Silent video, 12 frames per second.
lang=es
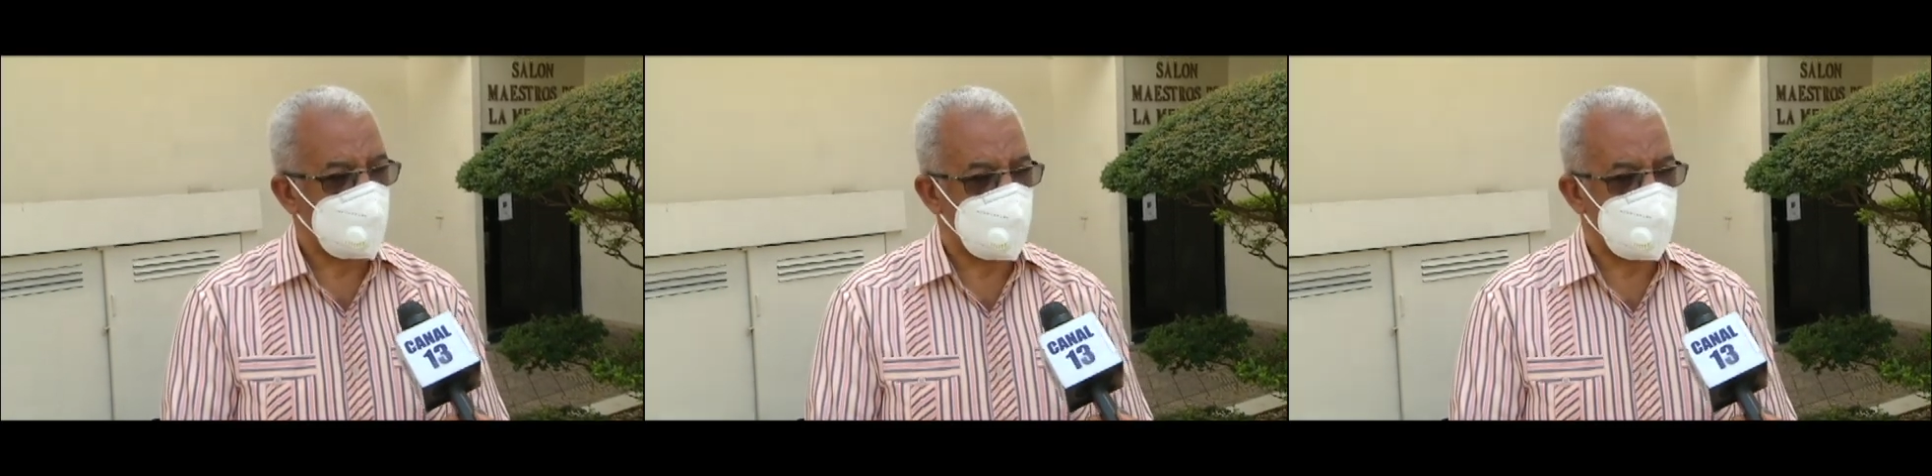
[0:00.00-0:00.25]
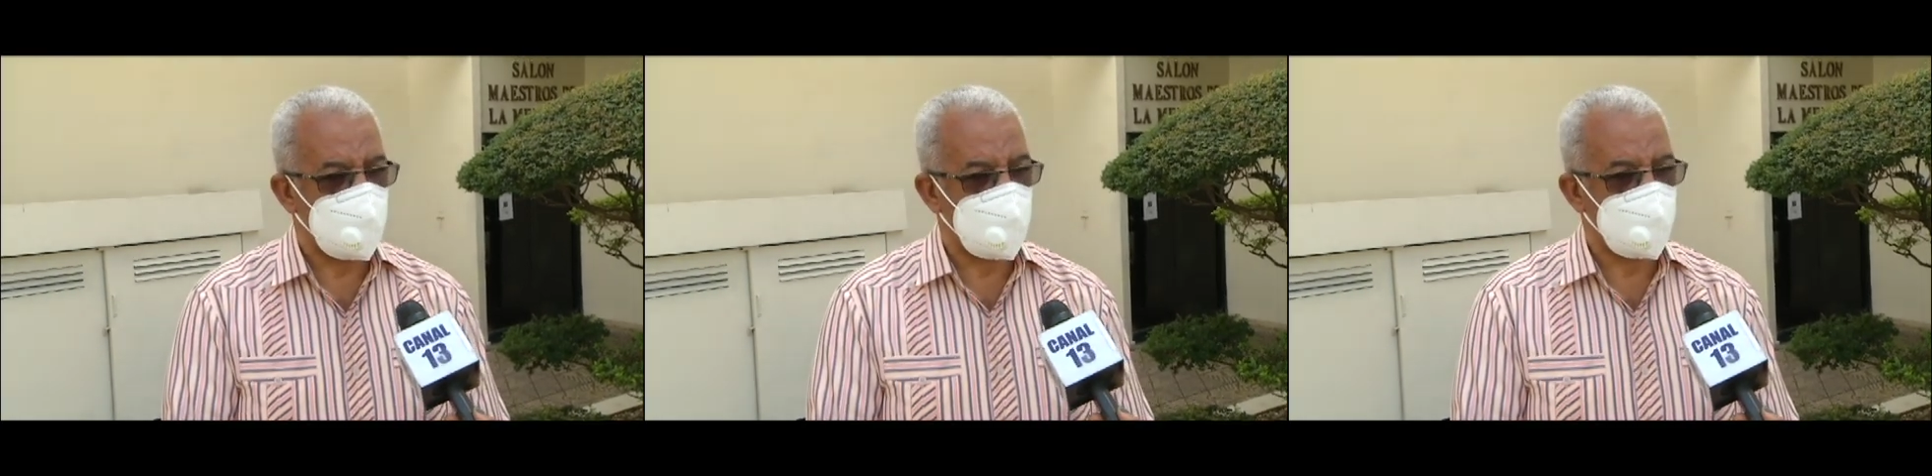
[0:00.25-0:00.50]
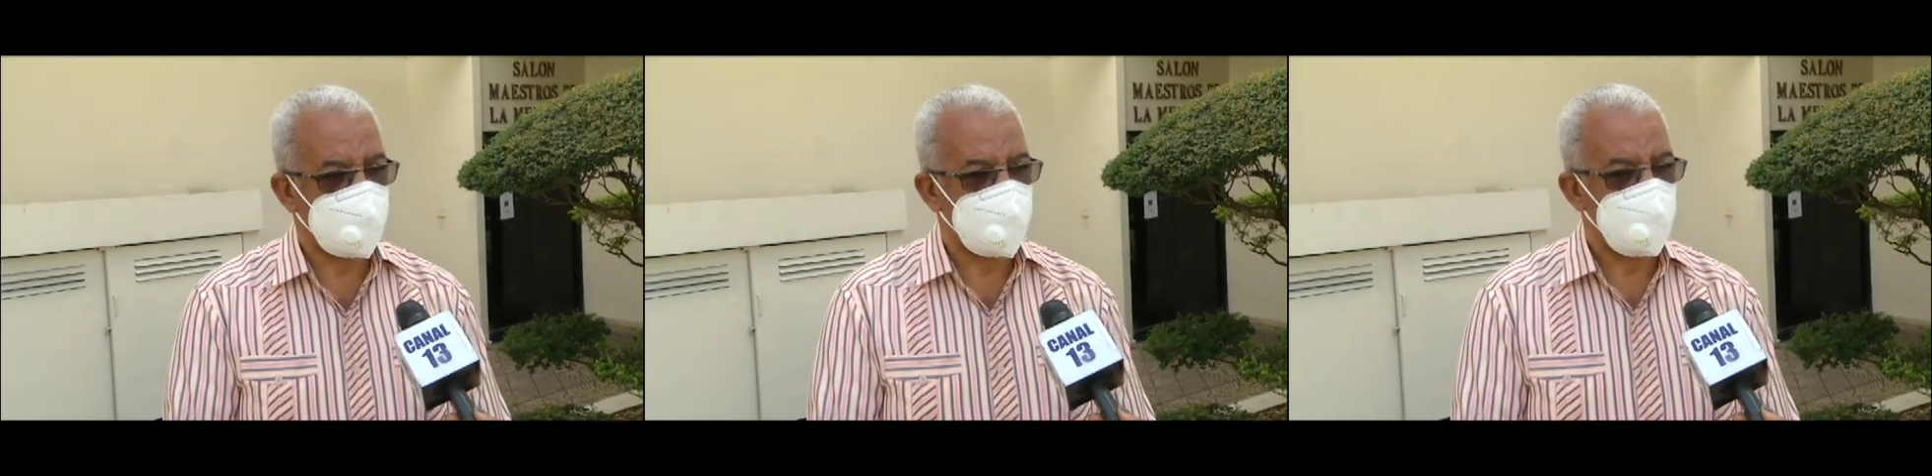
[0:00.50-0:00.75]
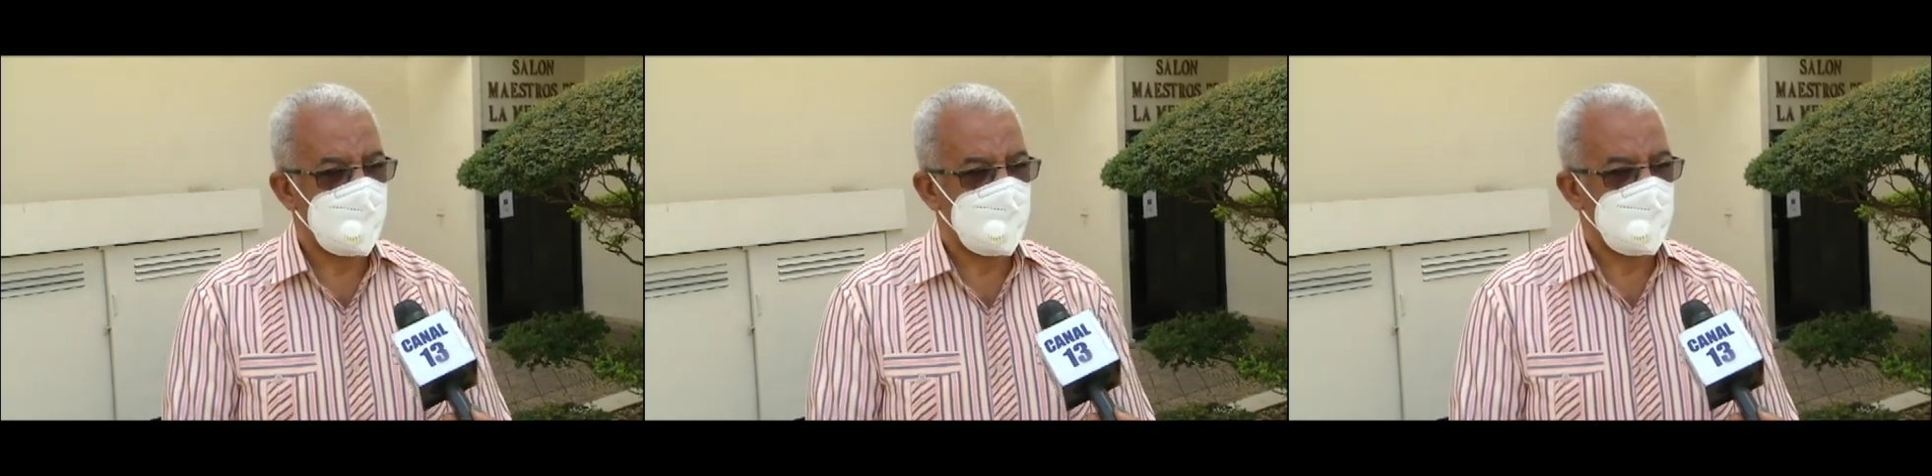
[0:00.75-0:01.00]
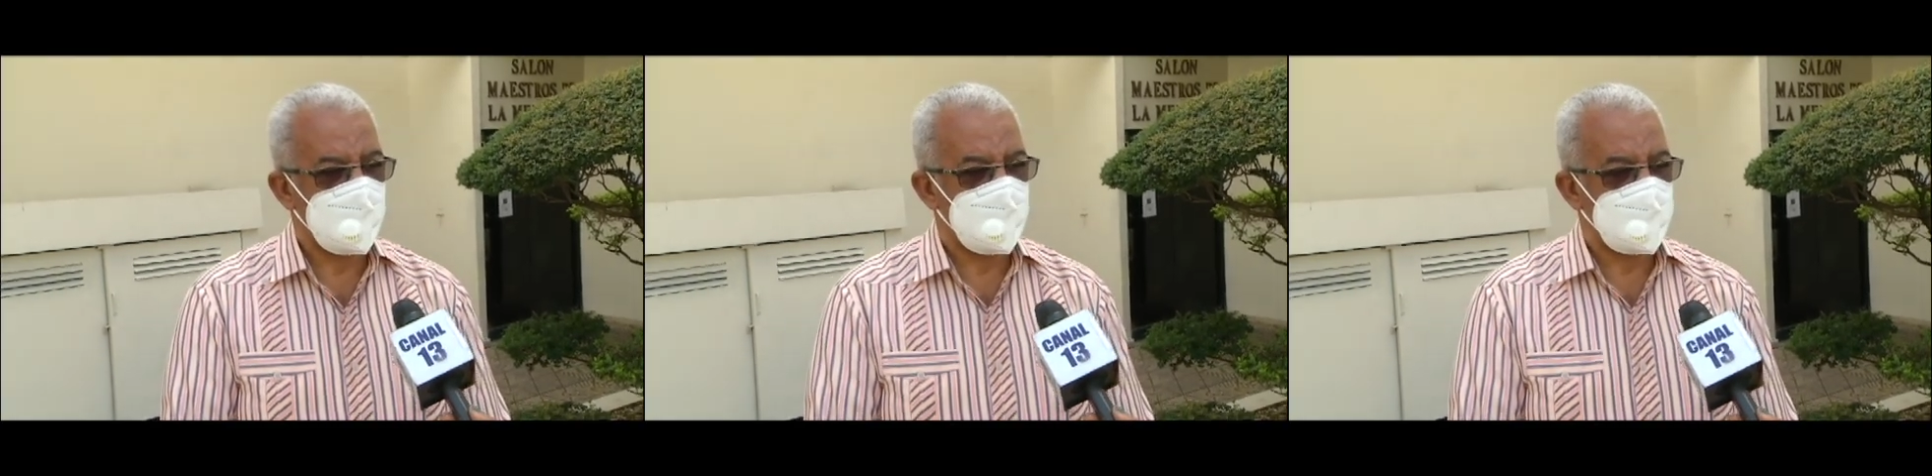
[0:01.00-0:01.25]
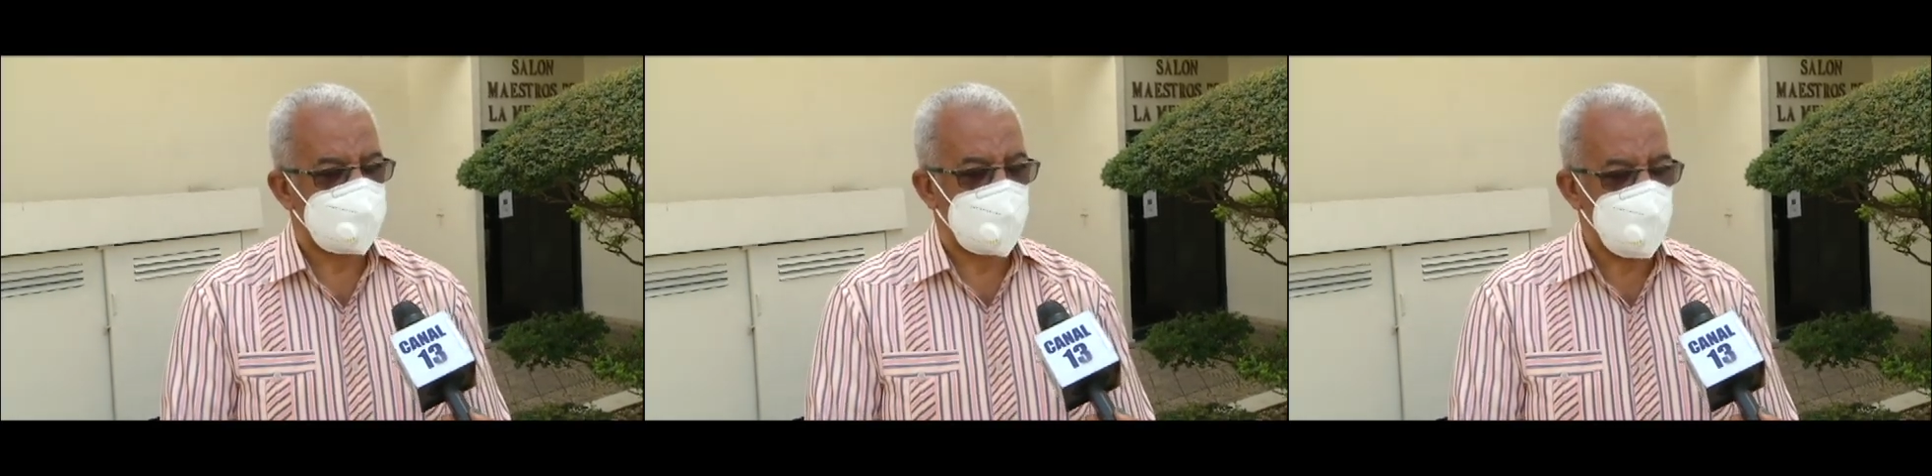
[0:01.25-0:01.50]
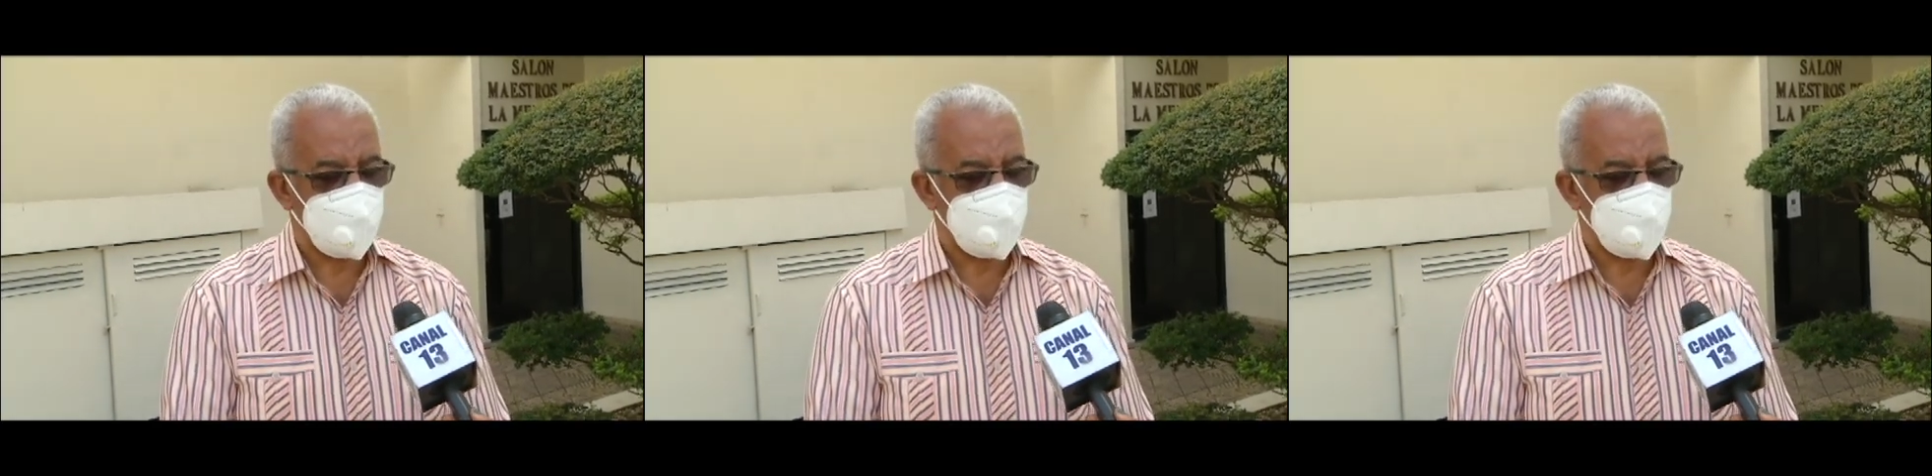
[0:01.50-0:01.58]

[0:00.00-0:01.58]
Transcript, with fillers: los pobres. Si